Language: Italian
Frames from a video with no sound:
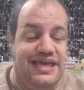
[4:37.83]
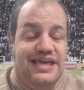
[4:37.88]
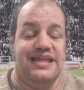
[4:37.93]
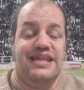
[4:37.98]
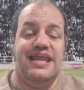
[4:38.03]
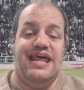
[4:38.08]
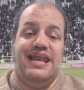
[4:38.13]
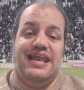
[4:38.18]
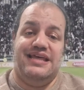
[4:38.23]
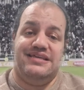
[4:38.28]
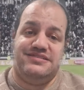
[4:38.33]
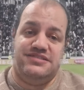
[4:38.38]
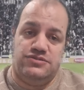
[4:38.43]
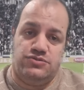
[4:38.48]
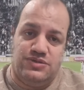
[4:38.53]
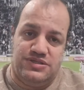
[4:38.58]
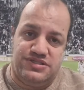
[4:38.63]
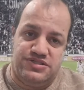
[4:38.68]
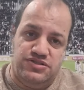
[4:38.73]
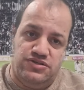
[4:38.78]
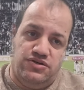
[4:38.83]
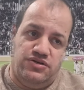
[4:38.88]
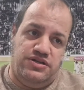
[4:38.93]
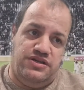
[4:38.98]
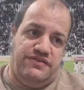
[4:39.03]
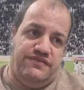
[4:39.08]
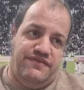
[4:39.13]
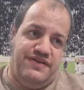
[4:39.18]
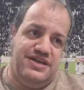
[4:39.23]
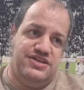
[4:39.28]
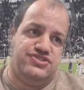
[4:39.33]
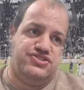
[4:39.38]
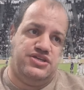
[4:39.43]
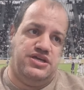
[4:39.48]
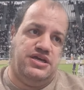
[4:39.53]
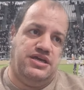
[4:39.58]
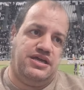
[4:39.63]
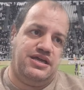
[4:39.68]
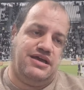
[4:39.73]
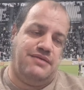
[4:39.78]
In, nella situazione
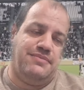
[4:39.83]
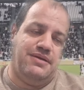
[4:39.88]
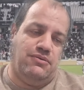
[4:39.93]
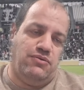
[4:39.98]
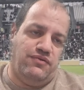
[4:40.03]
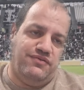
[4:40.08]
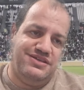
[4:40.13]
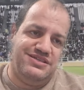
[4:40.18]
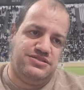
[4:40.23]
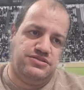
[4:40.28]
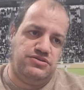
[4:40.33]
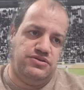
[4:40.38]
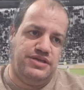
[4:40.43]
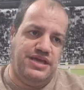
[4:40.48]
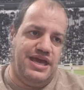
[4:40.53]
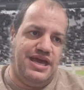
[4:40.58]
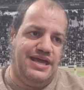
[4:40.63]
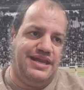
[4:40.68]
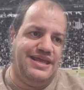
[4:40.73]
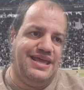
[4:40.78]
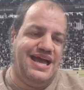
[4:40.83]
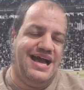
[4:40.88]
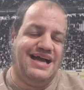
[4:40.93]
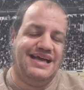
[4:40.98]
invece che abbiamo visto ieri,